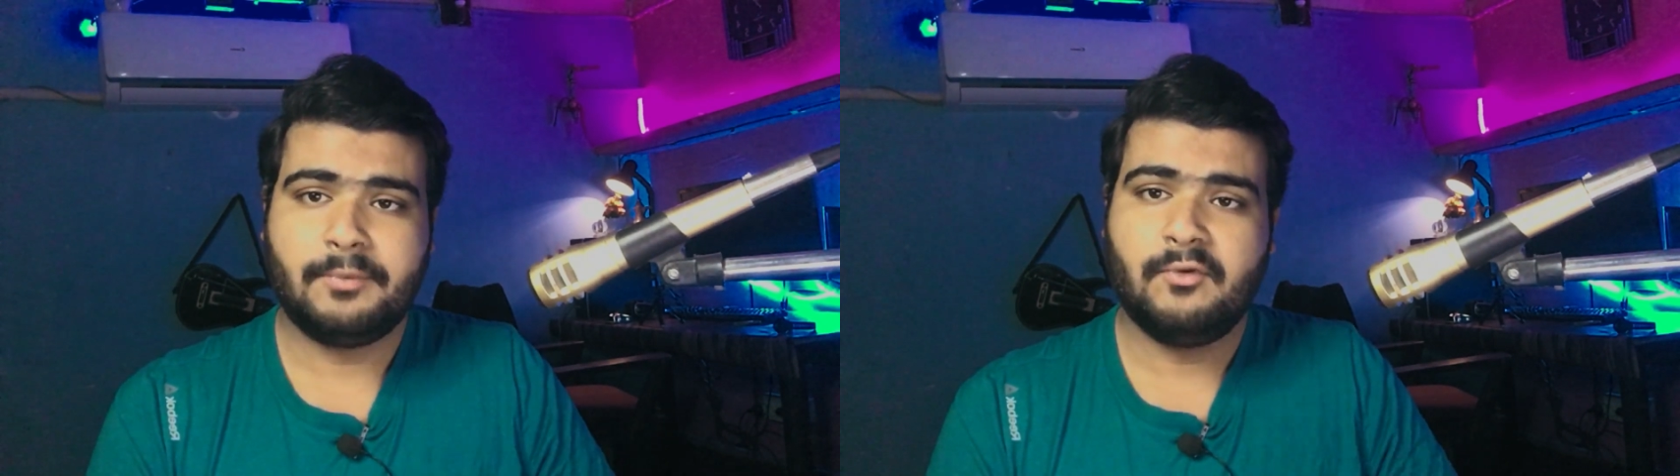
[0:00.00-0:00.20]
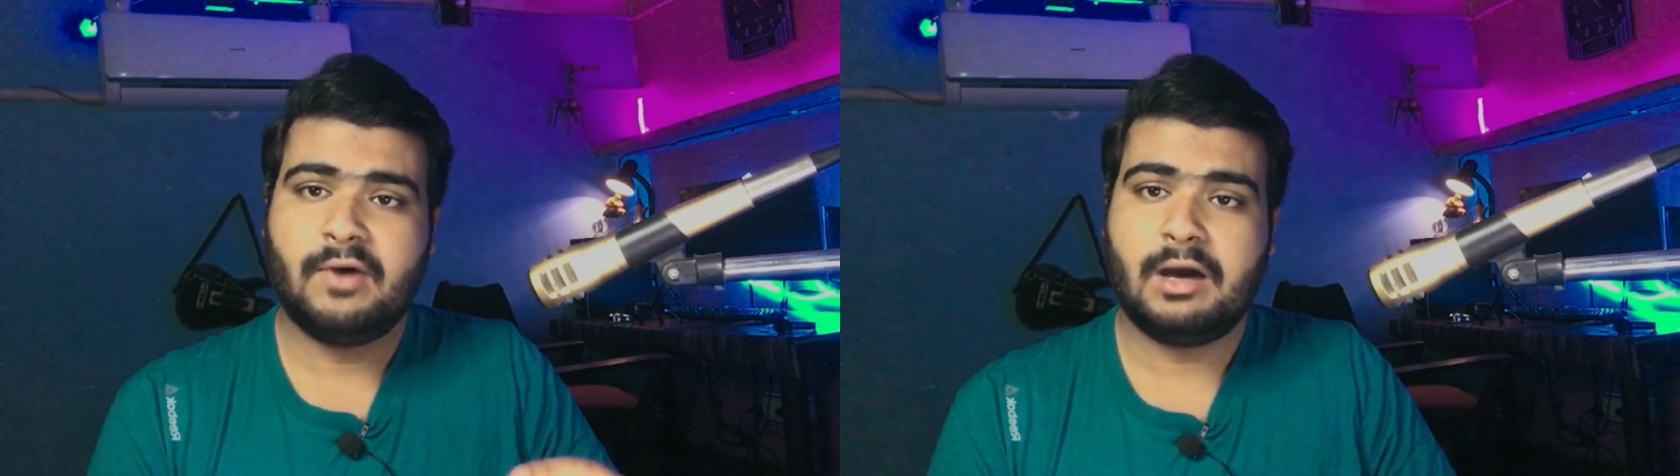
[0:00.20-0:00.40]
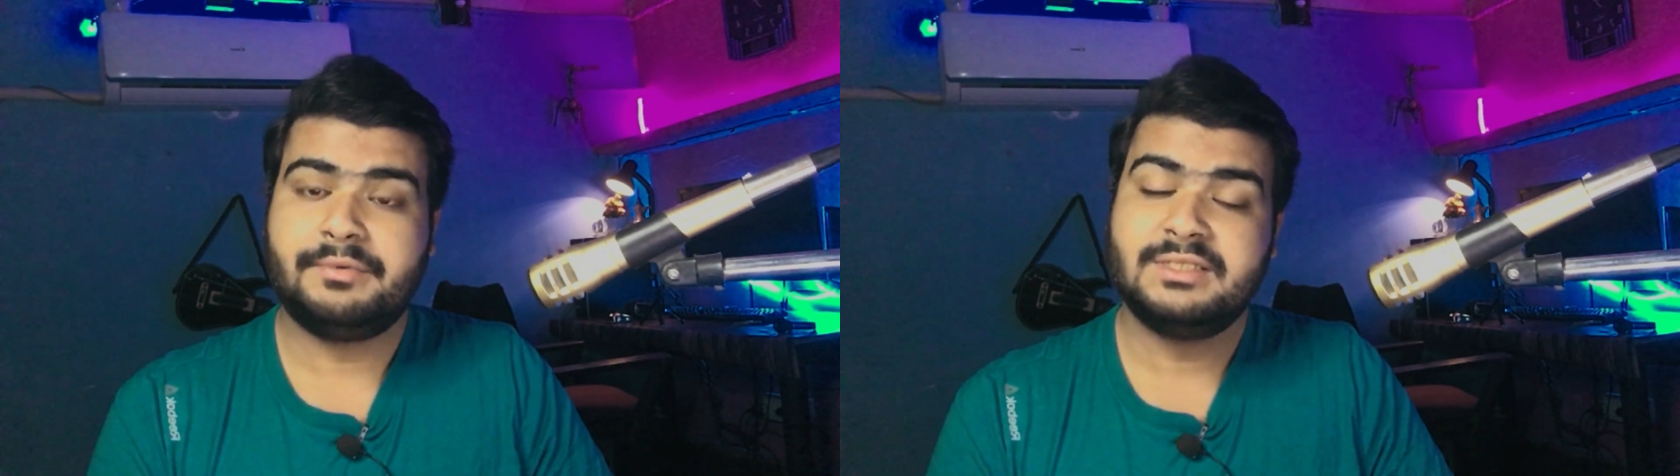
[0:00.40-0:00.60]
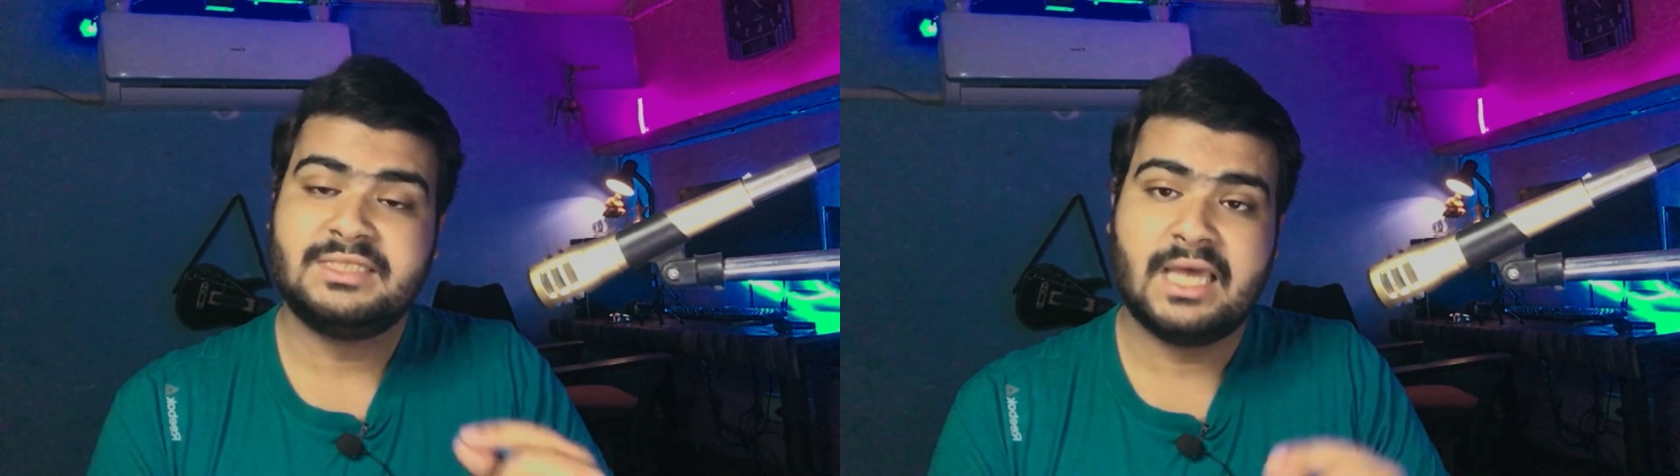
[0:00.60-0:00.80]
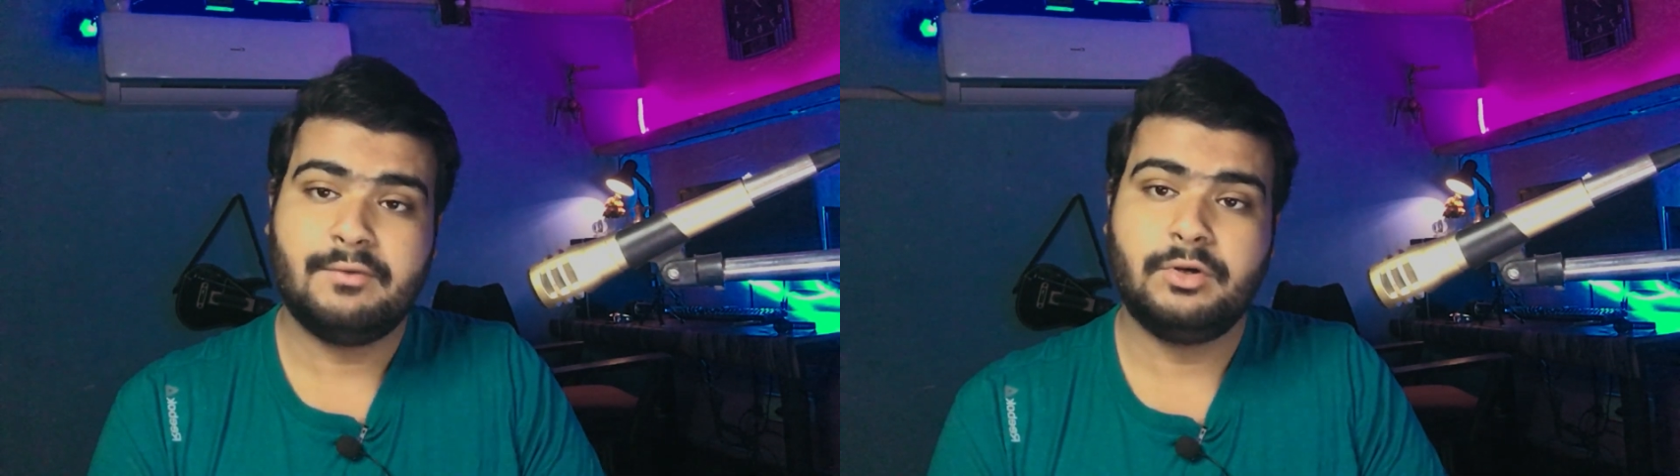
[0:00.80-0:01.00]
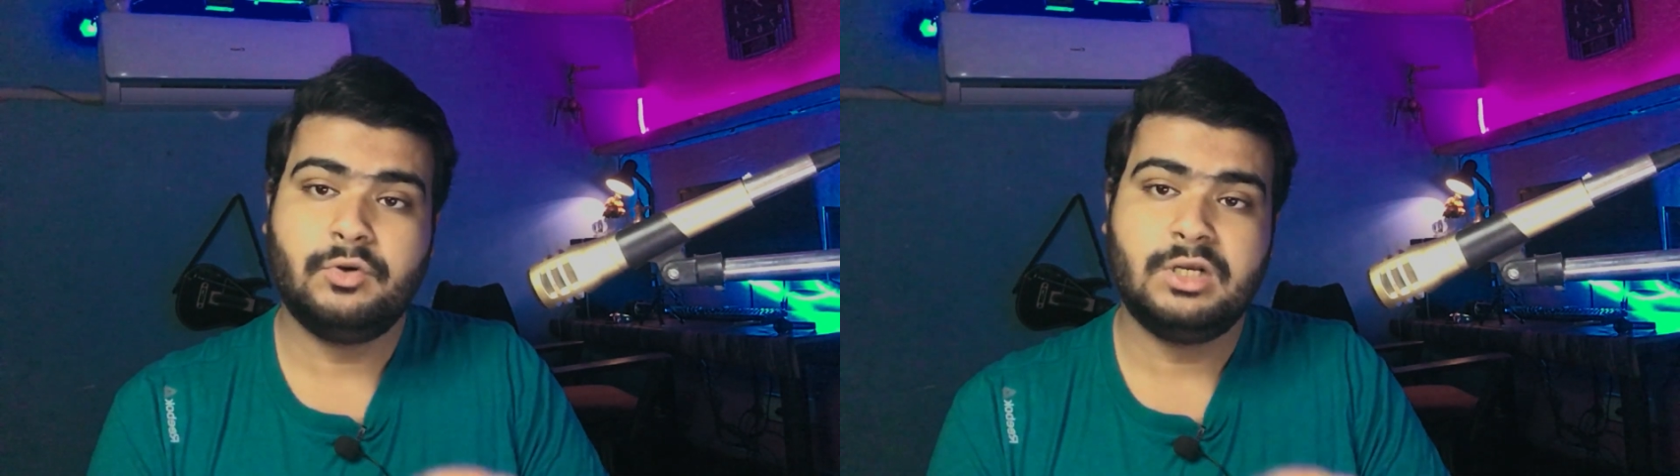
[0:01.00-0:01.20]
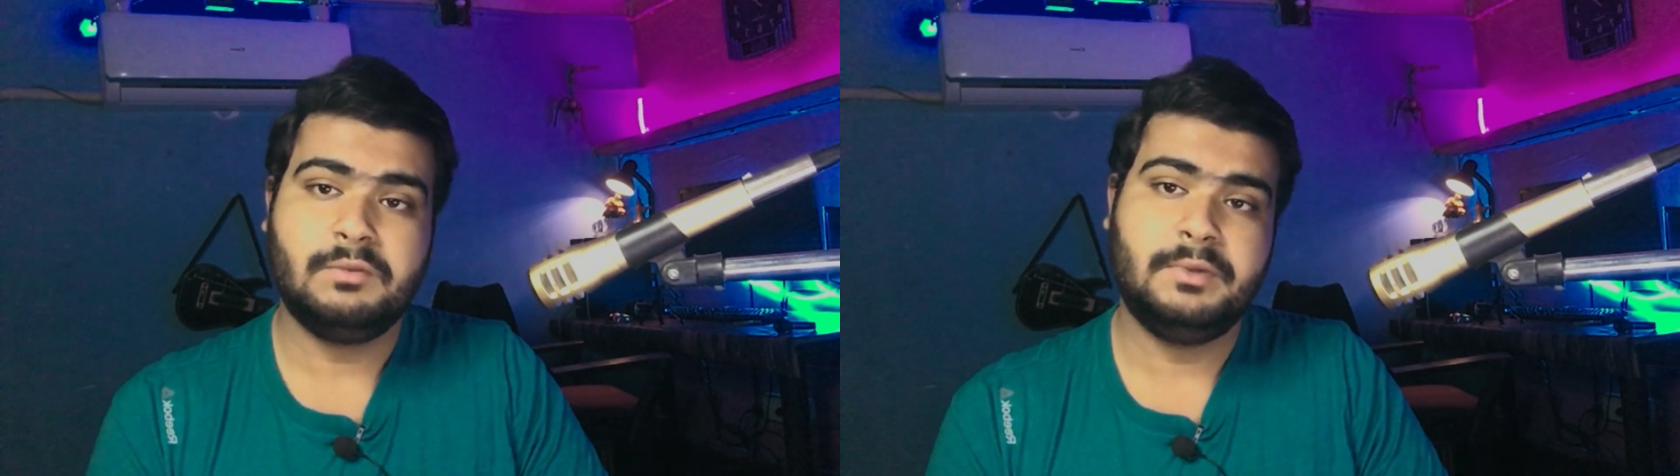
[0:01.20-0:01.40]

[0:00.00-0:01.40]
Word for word: आपको वहाँ पर